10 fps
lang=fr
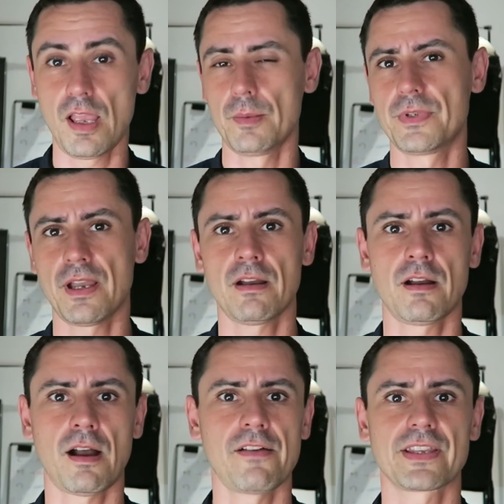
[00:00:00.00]
eh bien,
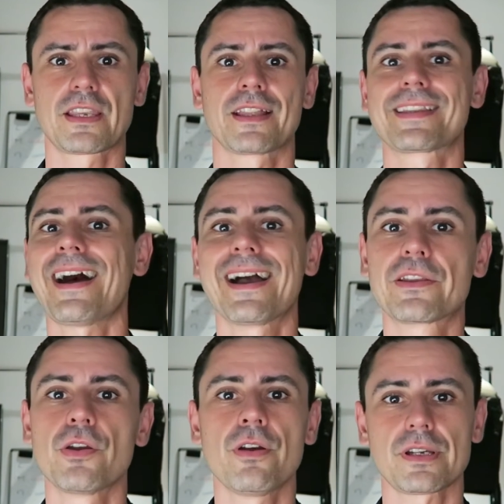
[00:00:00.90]
avec un
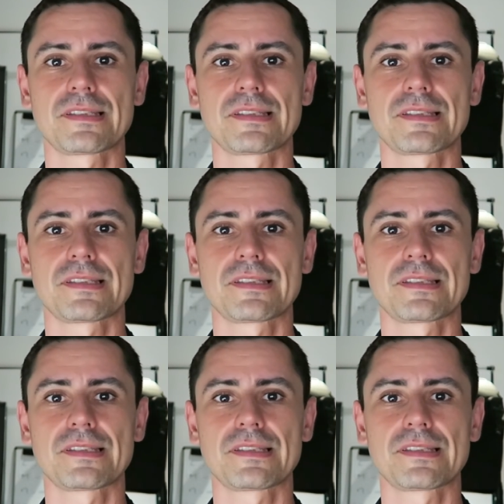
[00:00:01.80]
tracker,